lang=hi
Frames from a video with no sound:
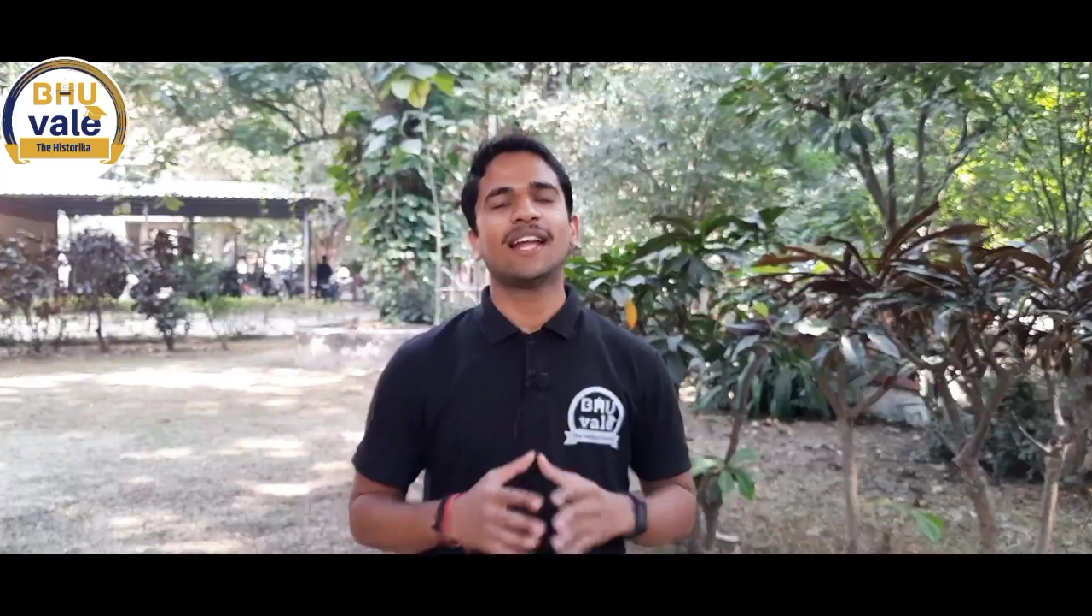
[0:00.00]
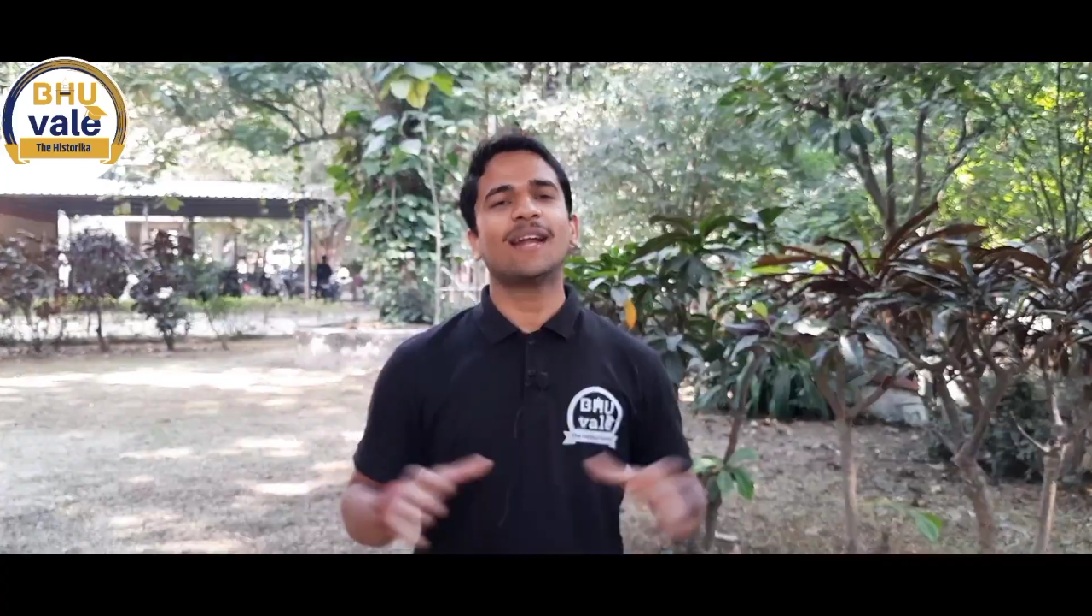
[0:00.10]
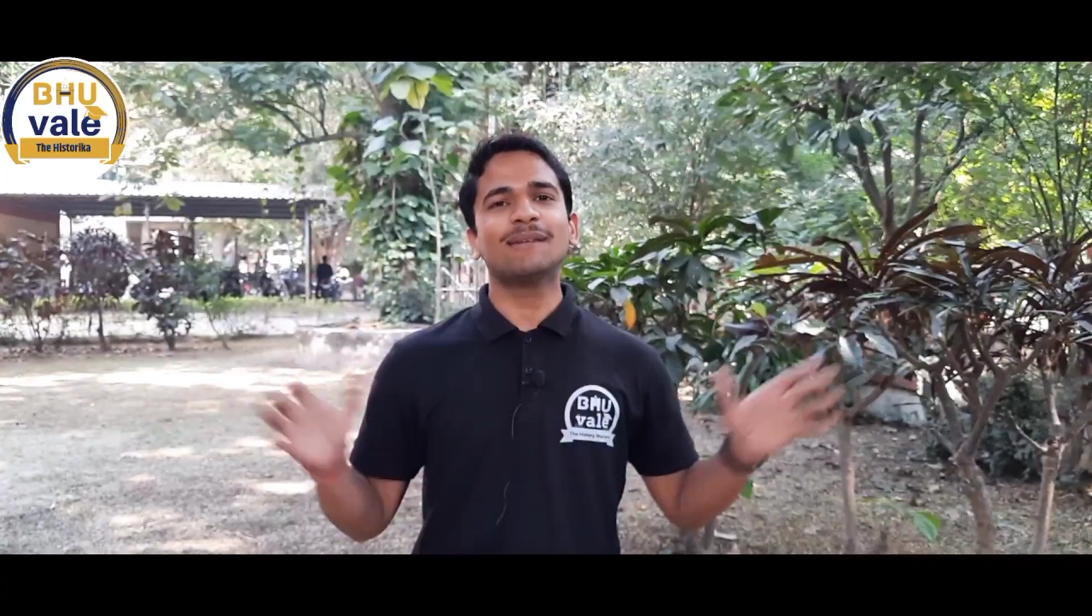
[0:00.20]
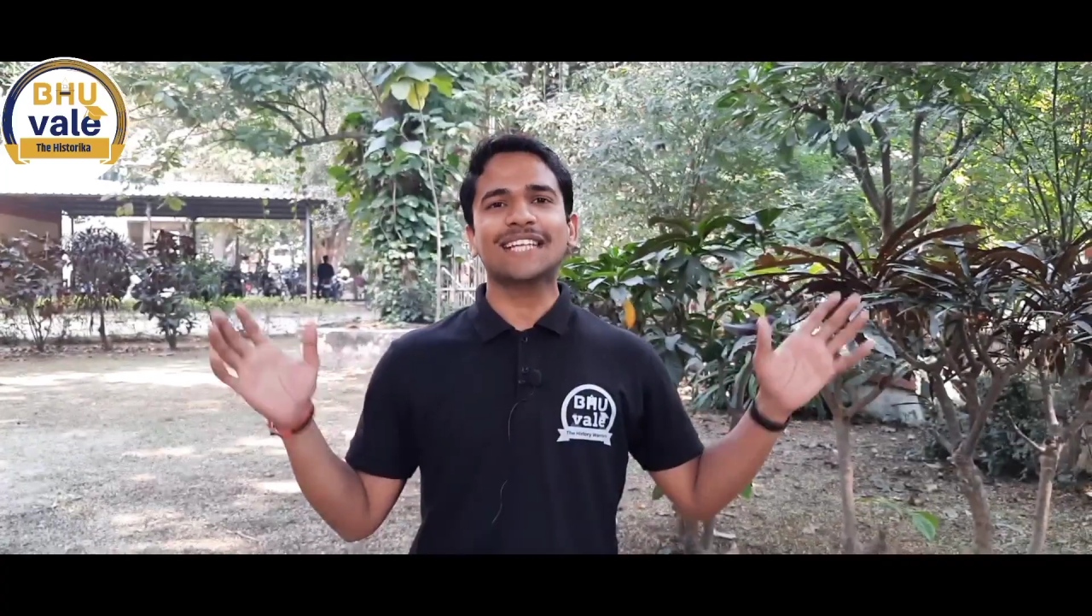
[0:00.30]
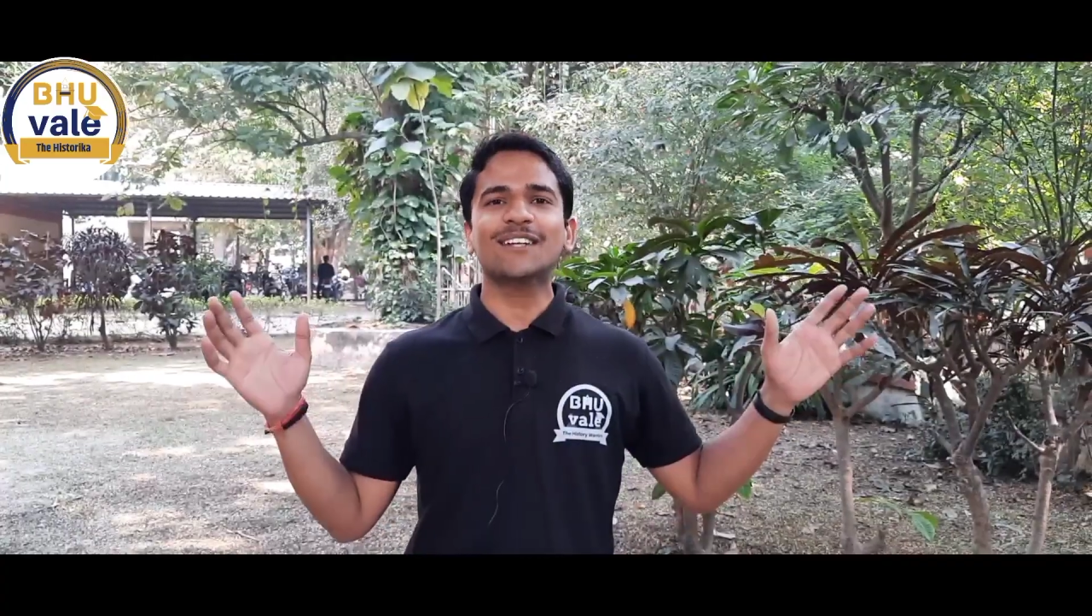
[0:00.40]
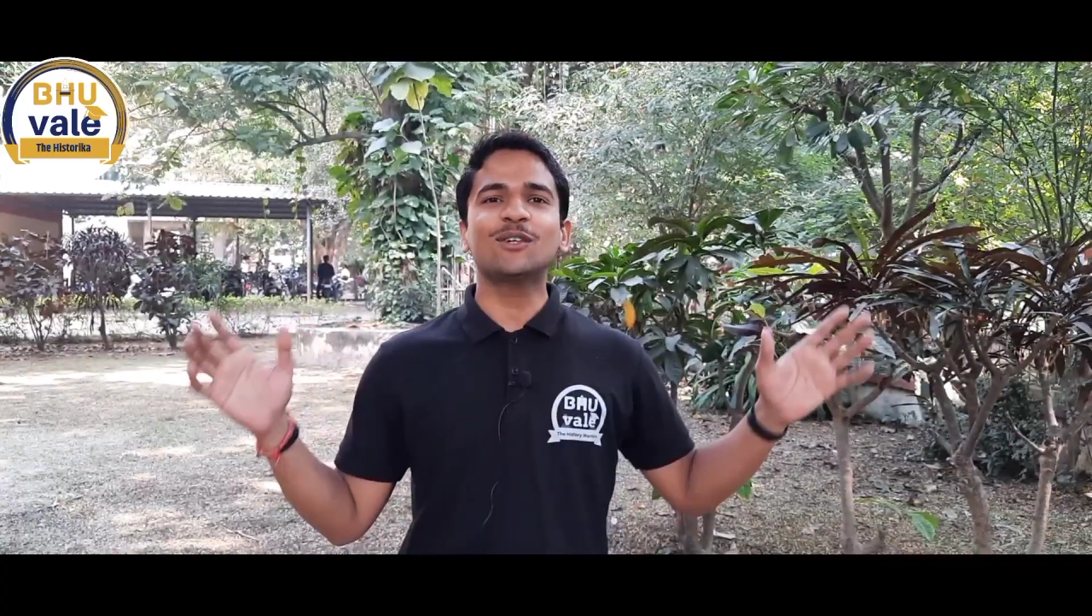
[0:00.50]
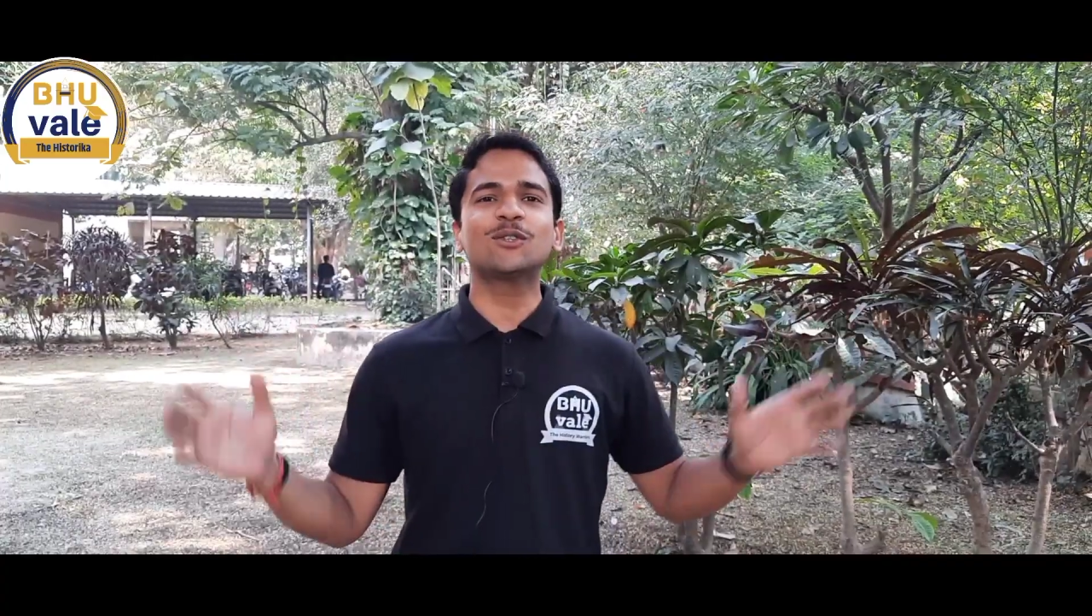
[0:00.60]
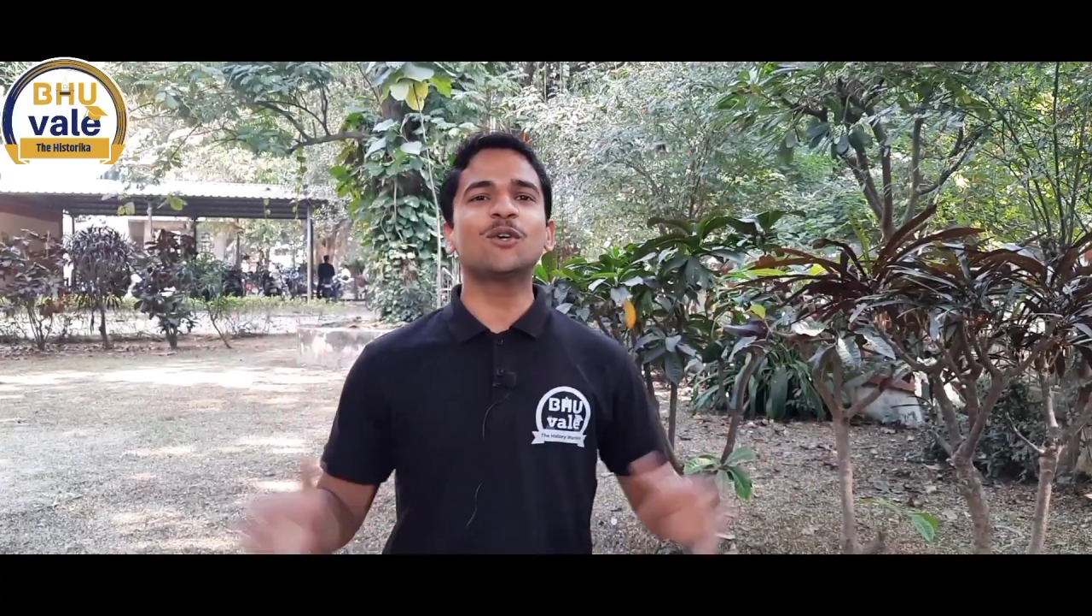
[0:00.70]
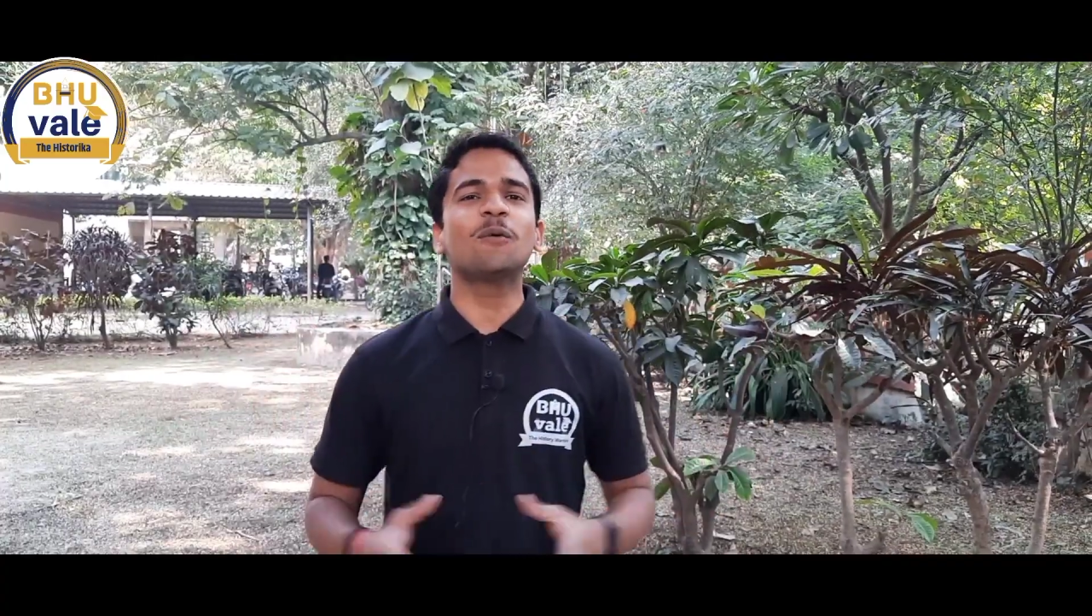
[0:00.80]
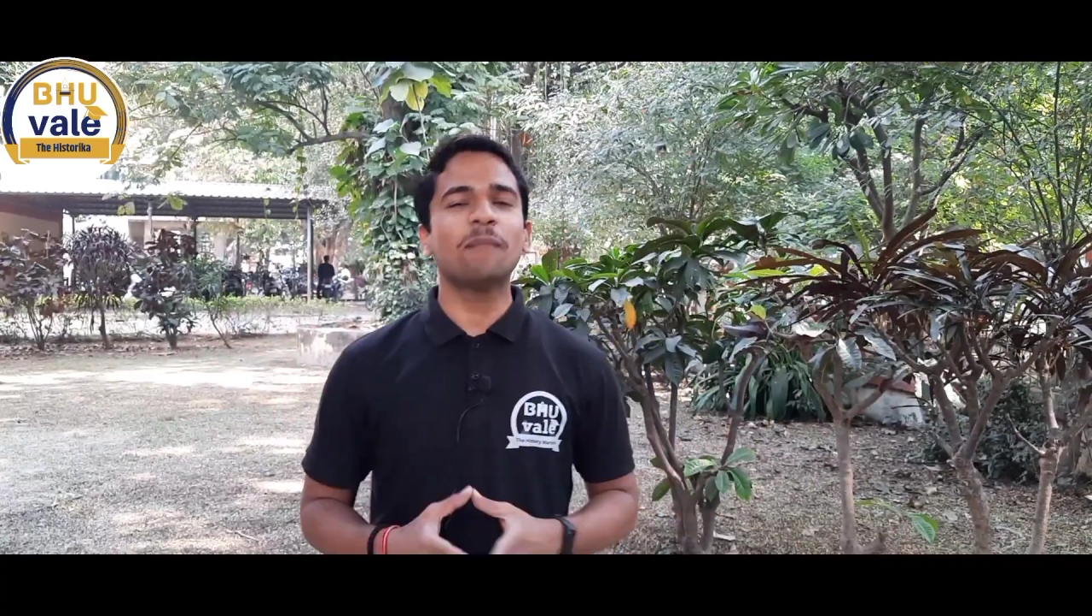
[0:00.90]
नमस्कार
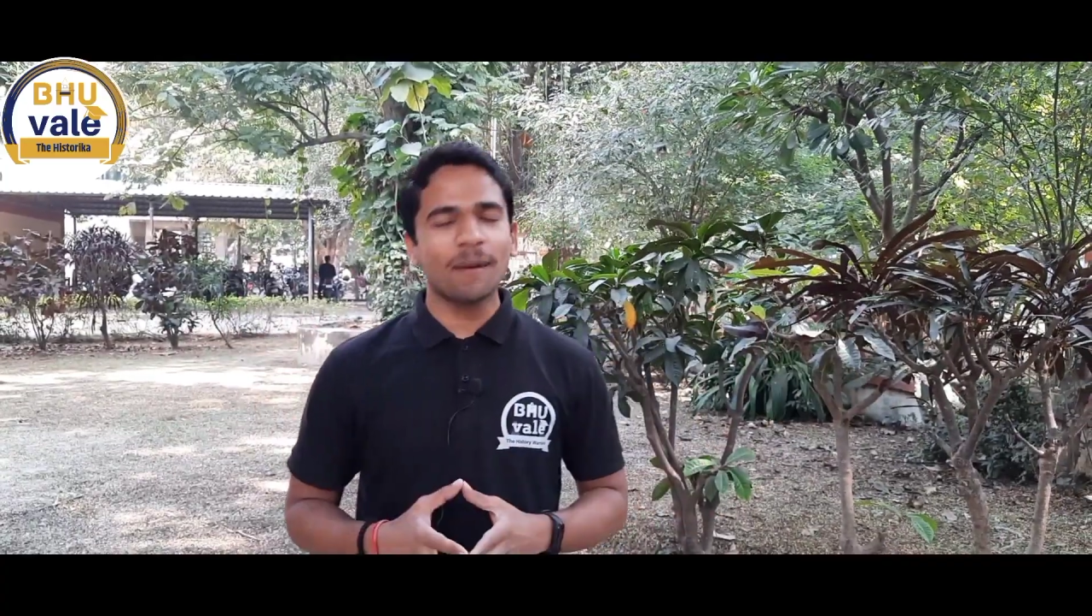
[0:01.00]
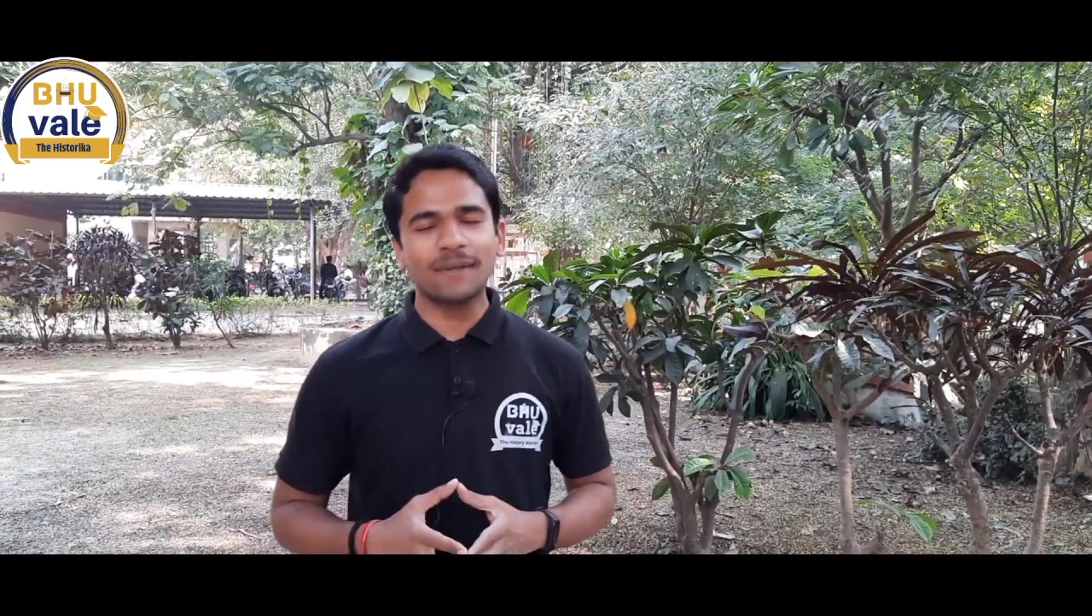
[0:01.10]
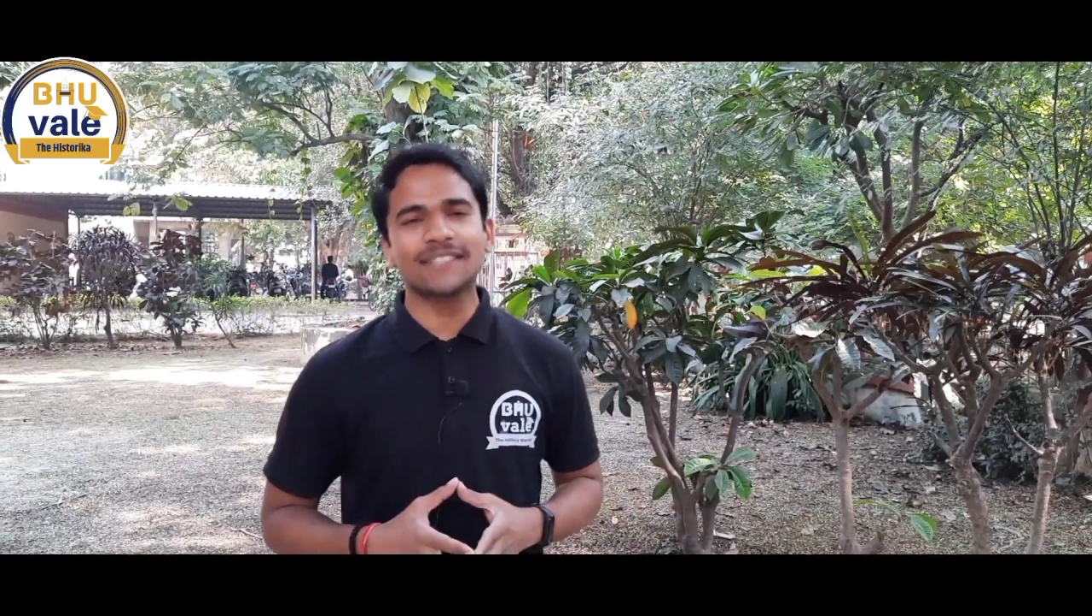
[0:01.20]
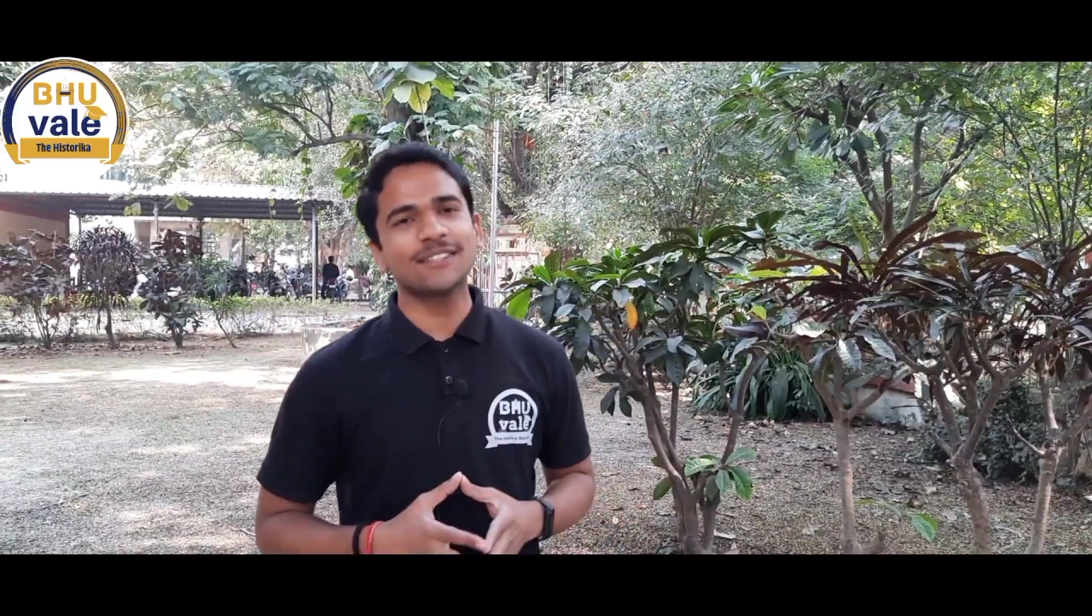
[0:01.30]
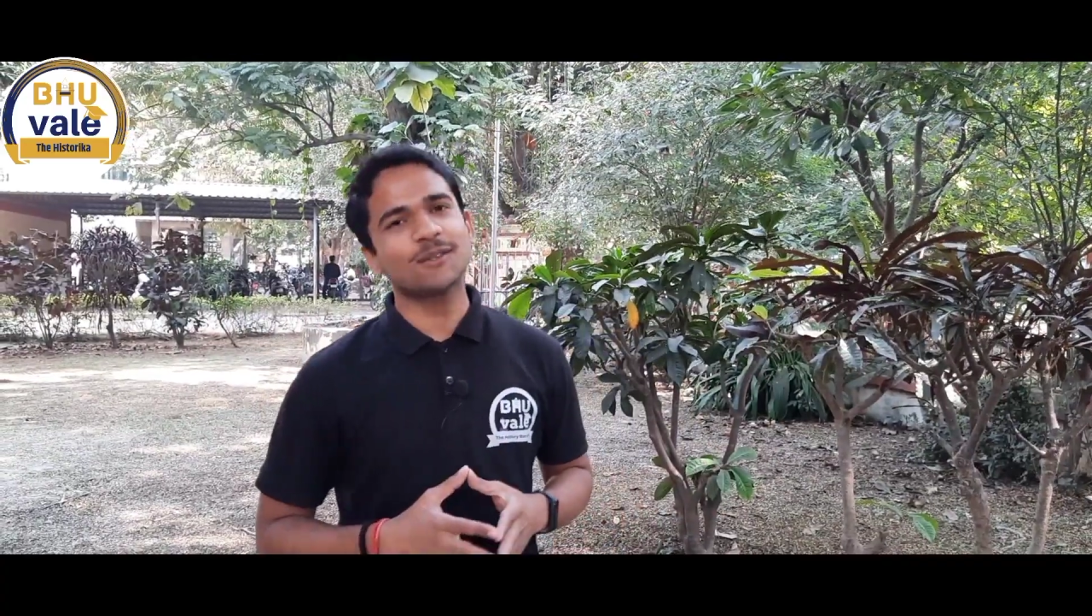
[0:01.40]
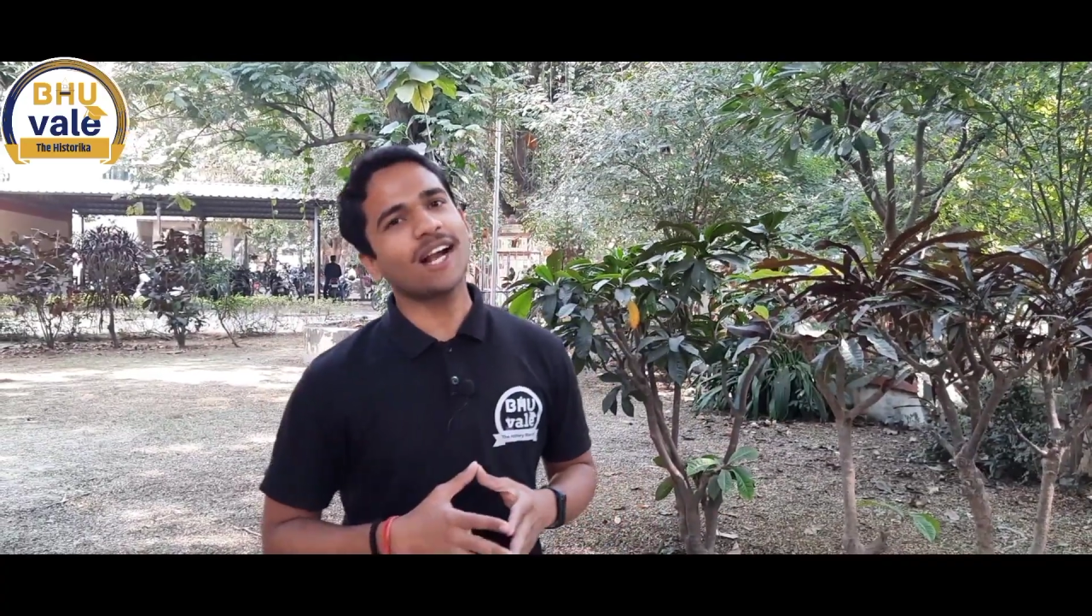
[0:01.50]
दोस्तों मैं बसंत